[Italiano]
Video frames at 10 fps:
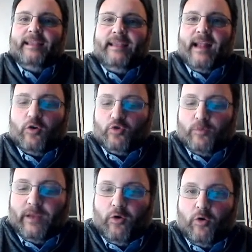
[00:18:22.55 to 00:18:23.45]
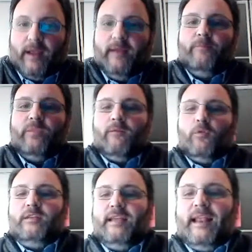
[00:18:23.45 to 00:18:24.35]
e di rango superiore?
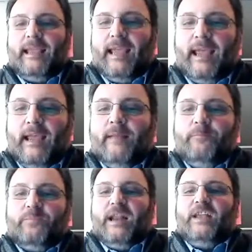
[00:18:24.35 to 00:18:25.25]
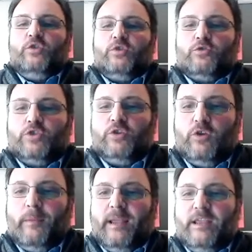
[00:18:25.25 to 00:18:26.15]
Vuol dire che la legge
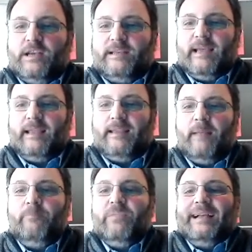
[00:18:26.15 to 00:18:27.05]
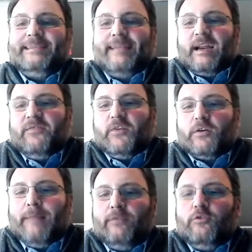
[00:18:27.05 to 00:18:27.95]
205 2017 sta
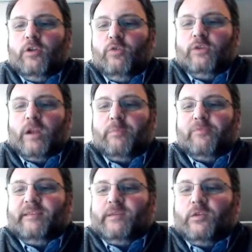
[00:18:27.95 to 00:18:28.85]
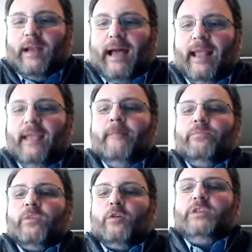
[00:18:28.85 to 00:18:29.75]
riformando l'educatore professionale
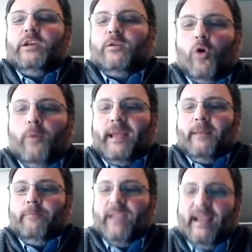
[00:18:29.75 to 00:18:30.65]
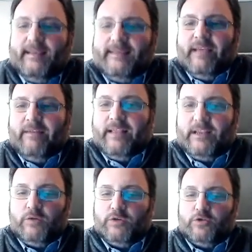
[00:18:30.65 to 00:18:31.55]
così come esisteva dal
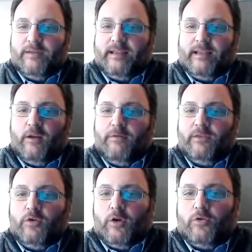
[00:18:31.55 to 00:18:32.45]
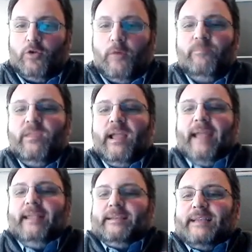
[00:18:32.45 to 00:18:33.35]
520 del 98
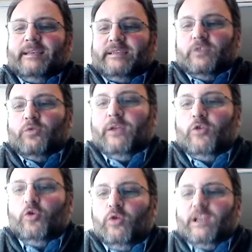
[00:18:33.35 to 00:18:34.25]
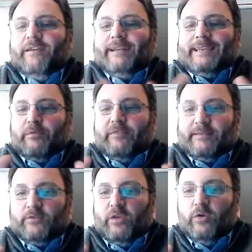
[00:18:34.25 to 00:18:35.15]
e gli sta istituendo due diverse
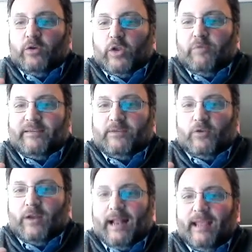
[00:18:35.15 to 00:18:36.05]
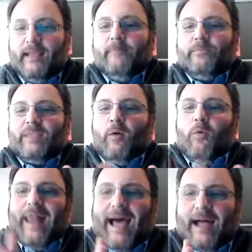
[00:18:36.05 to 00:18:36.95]
professioni di educatore professionale. Da
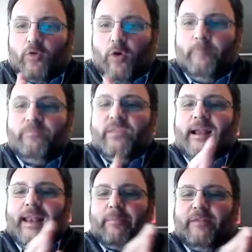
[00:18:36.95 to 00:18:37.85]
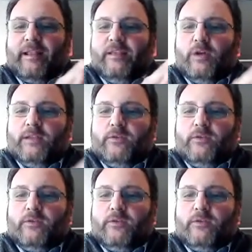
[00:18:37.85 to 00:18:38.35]
un lato la, professione